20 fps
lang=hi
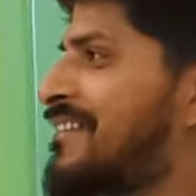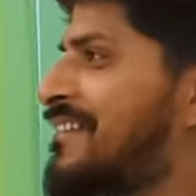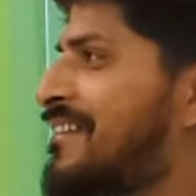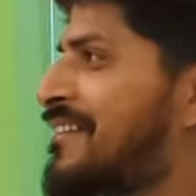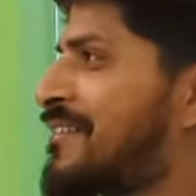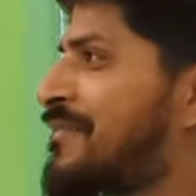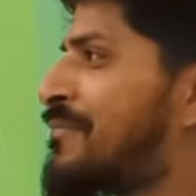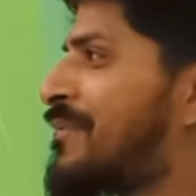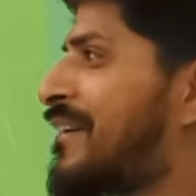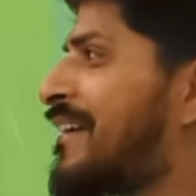
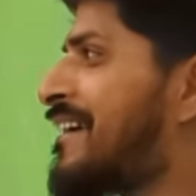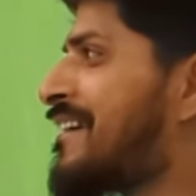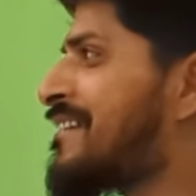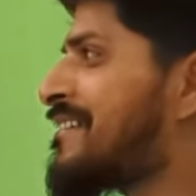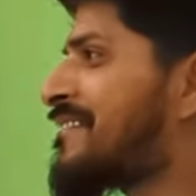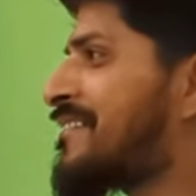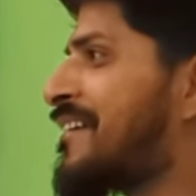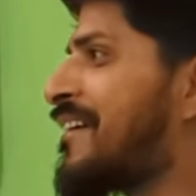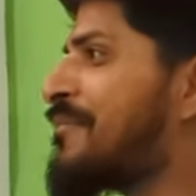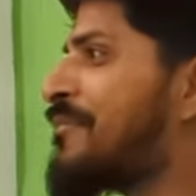सर
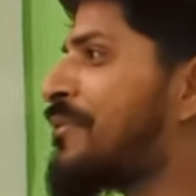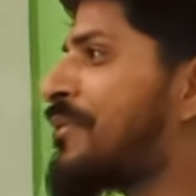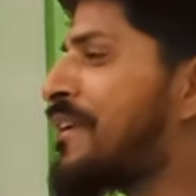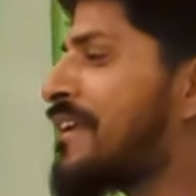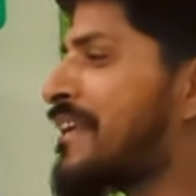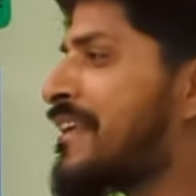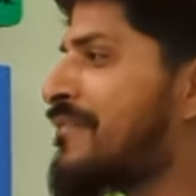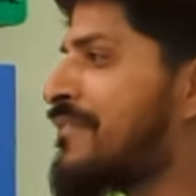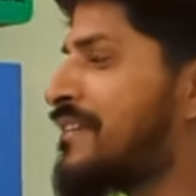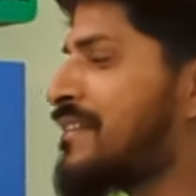प्राइस कम होने
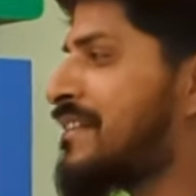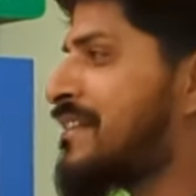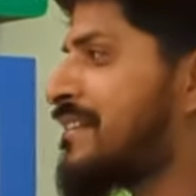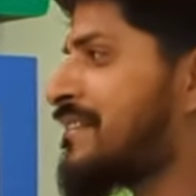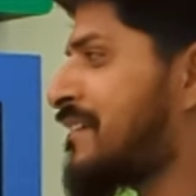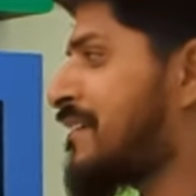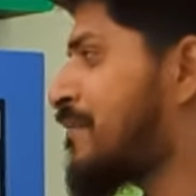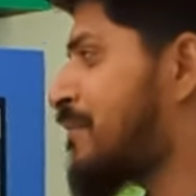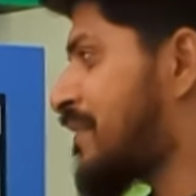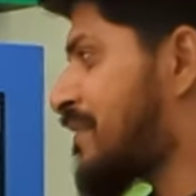की वजह
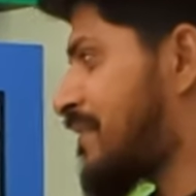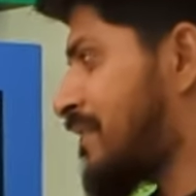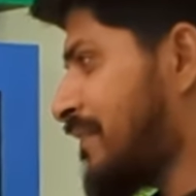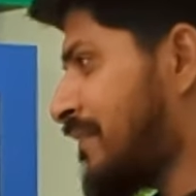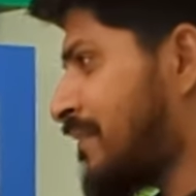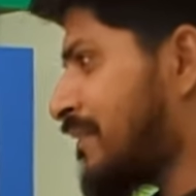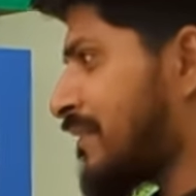सर बस